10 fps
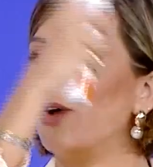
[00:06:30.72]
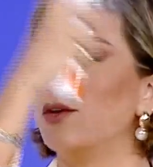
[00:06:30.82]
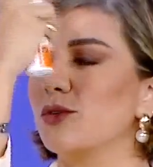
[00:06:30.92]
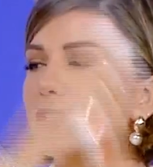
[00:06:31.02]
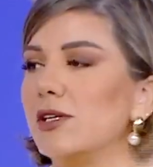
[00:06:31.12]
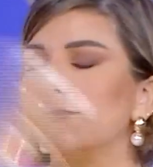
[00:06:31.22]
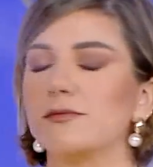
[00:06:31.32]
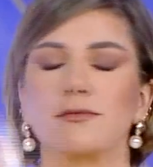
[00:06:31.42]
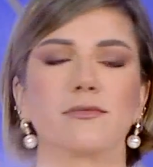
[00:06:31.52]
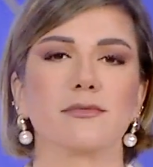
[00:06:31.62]
على وجهنا
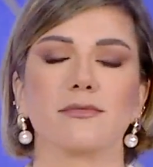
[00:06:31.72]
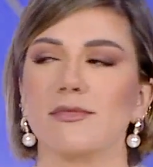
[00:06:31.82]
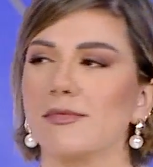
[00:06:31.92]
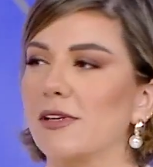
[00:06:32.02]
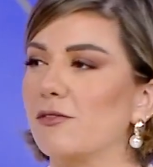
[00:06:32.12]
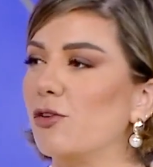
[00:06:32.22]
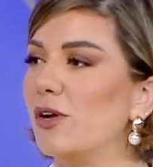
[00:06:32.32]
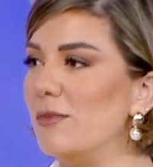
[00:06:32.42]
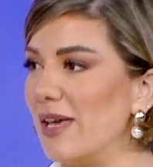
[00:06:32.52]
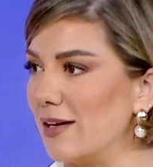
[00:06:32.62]
فوق
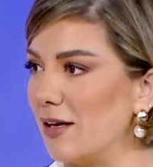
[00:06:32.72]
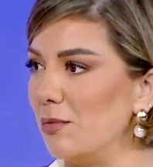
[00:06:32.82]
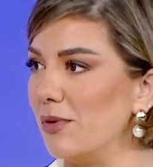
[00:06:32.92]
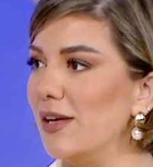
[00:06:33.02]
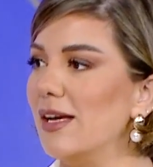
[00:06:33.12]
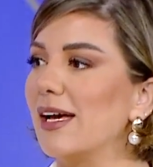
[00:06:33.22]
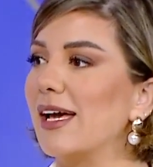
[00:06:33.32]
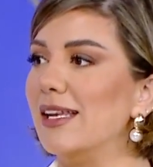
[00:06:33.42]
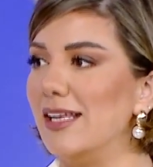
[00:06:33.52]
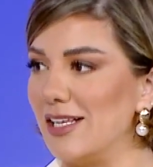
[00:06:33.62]
الميك اب
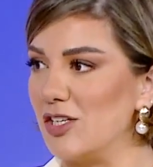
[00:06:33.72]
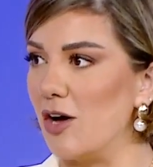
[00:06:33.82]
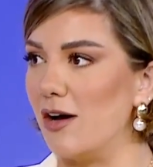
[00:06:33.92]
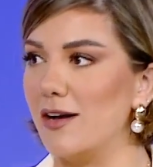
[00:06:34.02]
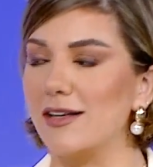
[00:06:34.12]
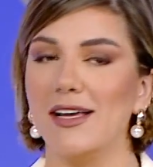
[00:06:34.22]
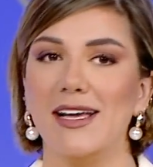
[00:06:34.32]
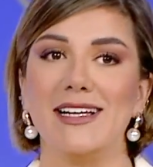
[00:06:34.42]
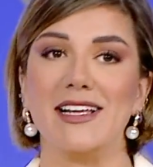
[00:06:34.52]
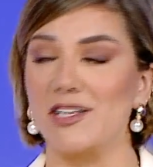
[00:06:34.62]
كمان. خلال النهار
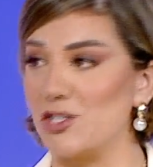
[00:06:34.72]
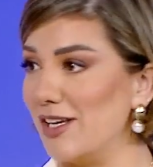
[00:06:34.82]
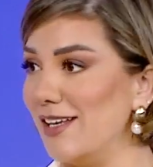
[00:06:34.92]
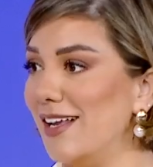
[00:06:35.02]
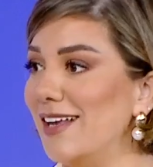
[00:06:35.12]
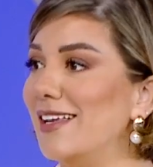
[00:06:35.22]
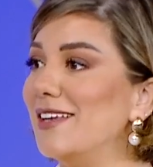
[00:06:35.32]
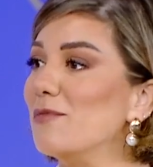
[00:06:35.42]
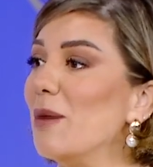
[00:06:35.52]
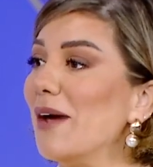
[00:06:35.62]
للرجال
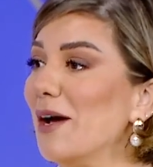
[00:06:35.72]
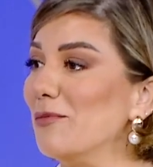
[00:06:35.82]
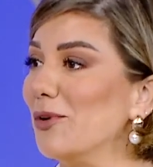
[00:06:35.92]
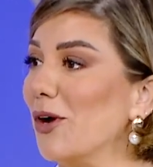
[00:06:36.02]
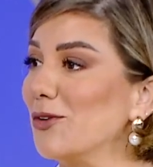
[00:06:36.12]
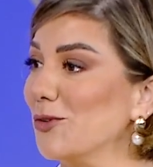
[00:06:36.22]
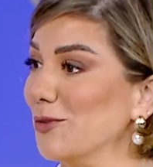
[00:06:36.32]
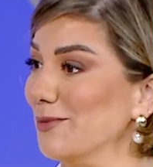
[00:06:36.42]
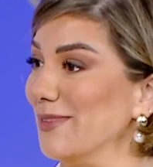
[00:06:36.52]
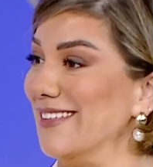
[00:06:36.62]
للي ما بيحبوا يحطوا
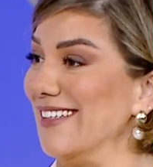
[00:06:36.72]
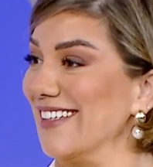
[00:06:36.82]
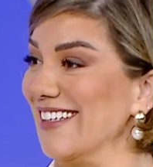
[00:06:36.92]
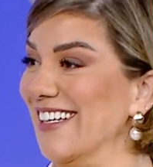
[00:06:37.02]
بدك